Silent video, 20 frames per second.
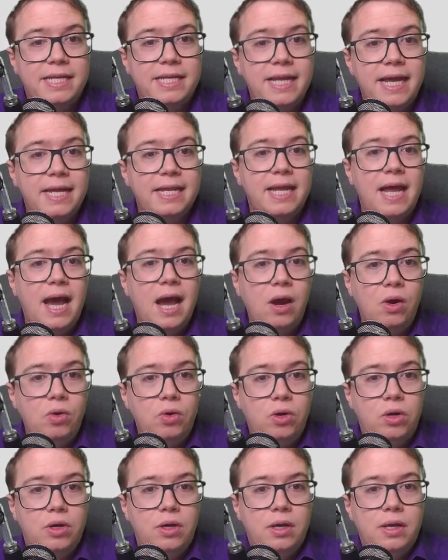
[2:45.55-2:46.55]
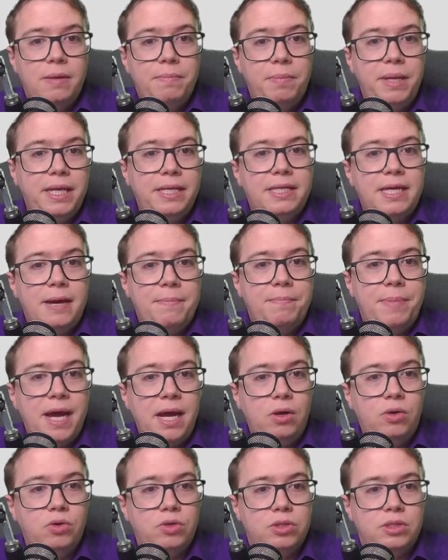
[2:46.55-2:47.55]
Denn auch Peter
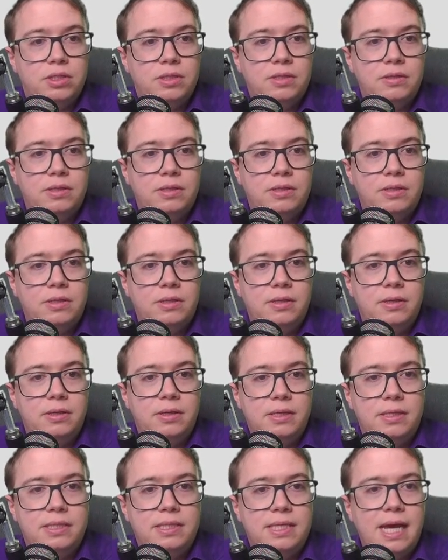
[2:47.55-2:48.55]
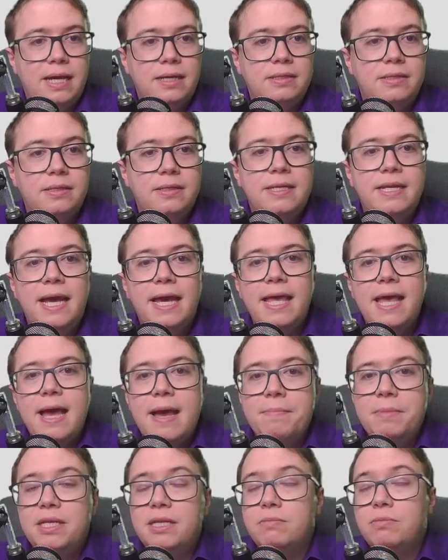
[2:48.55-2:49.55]
Bachus sagte,
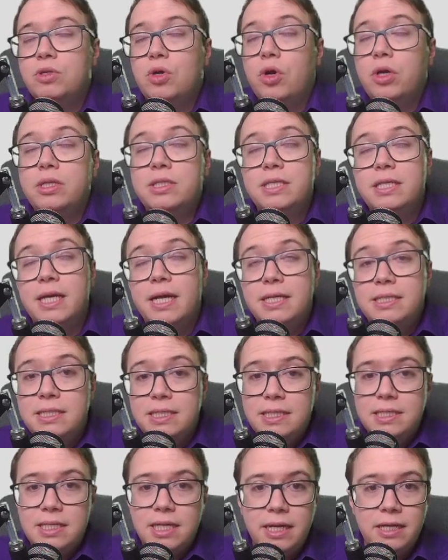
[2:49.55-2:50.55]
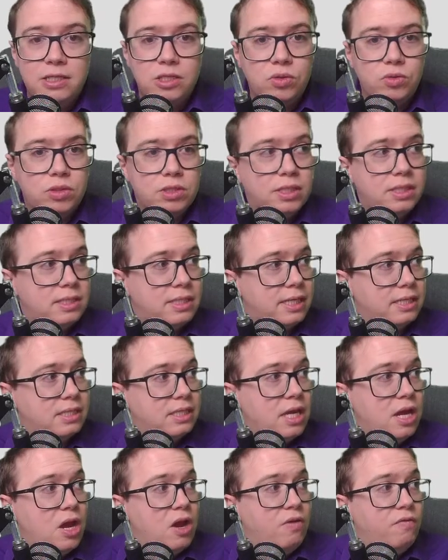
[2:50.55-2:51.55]
naja, mit dem neuen
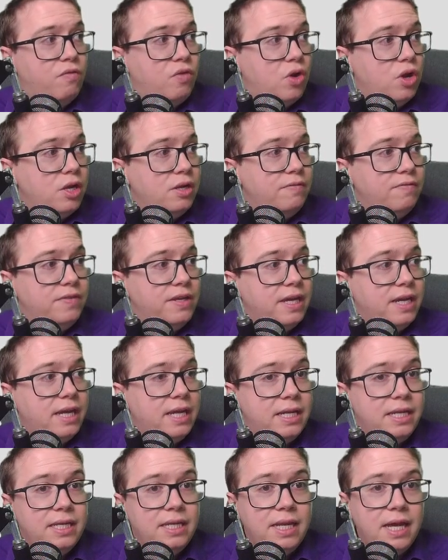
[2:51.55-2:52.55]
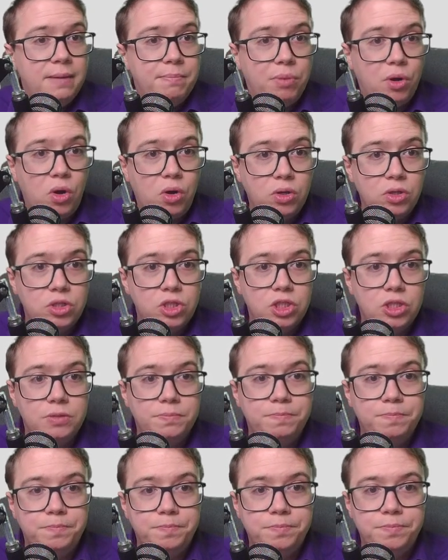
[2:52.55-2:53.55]
Sicherheitsdienstleistungsgesetz wollen wir in der
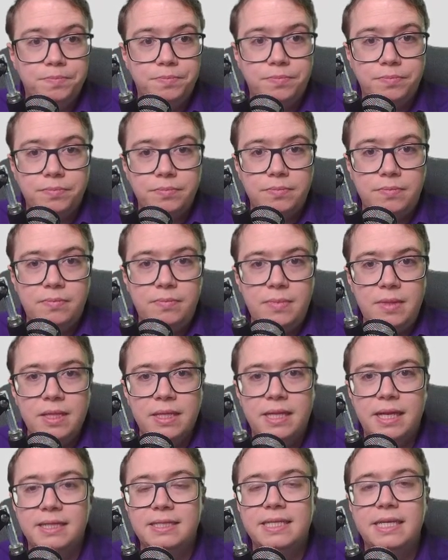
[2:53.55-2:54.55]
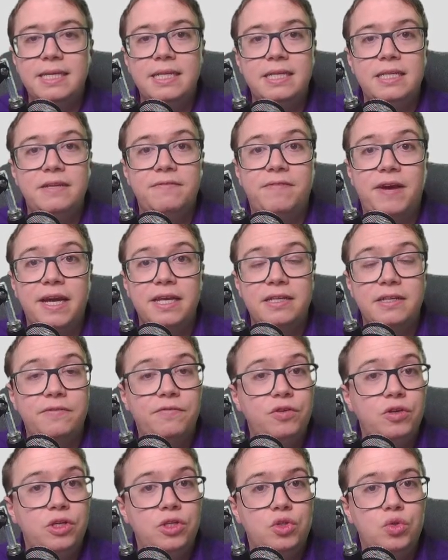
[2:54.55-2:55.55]
Branche tatsächlich die Weichen
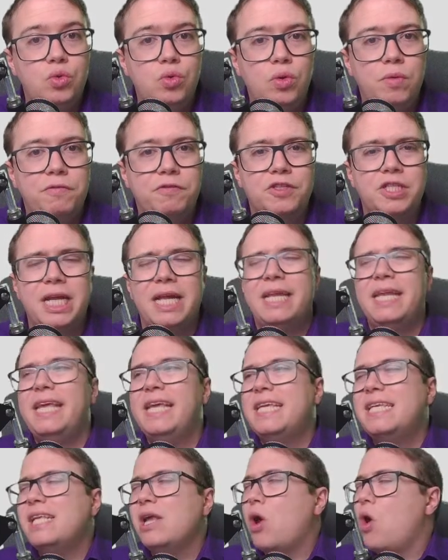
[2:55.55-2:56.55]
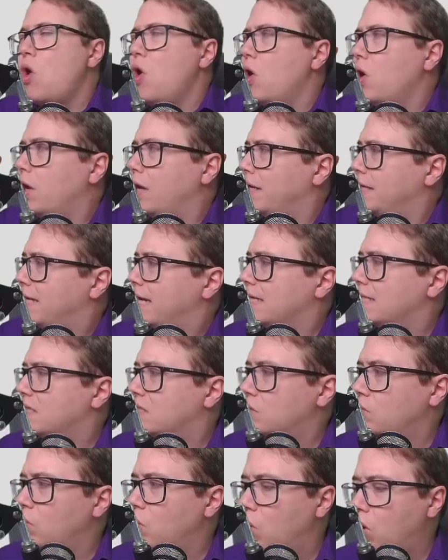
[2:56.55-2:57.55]
für die Zukunft stellen. Ich höre
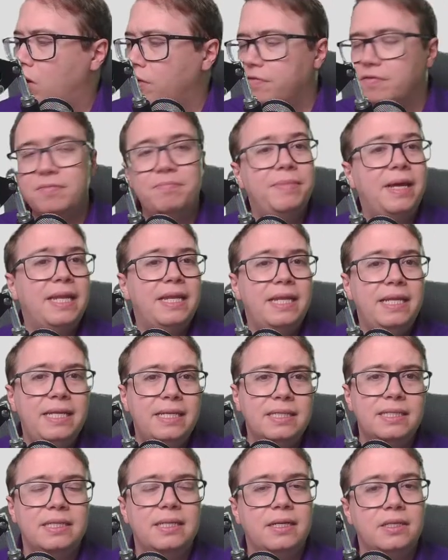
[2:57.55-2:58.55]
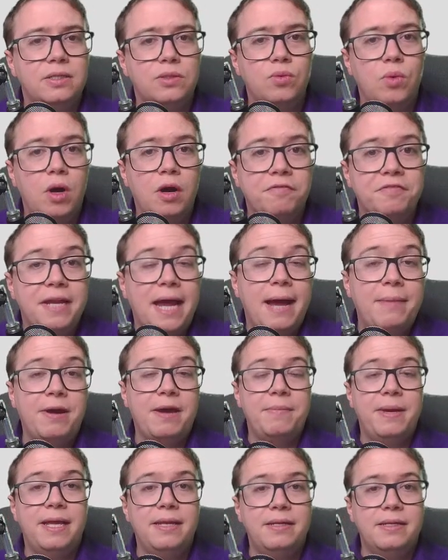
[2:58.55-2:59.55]
das so oft, man liest das so oft,
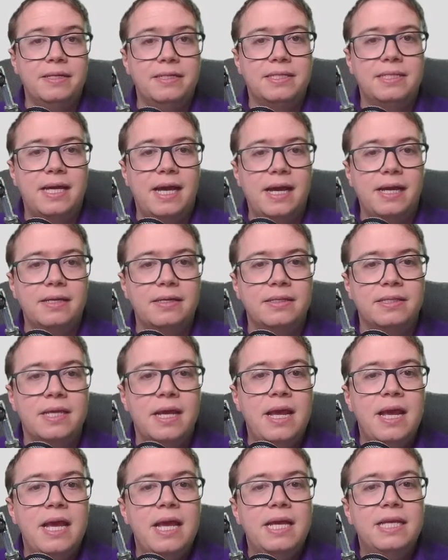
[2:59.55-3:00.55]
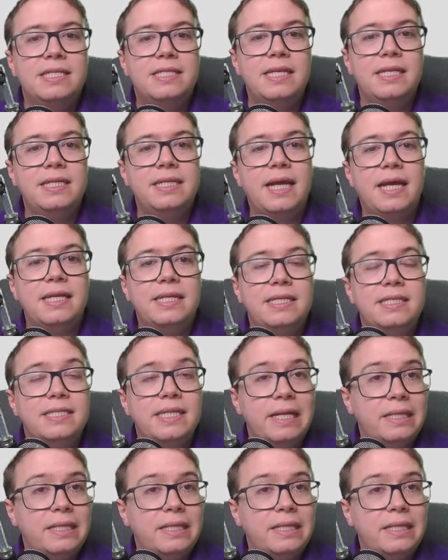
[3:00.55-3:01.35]
aber am Ende des Tages sind dann die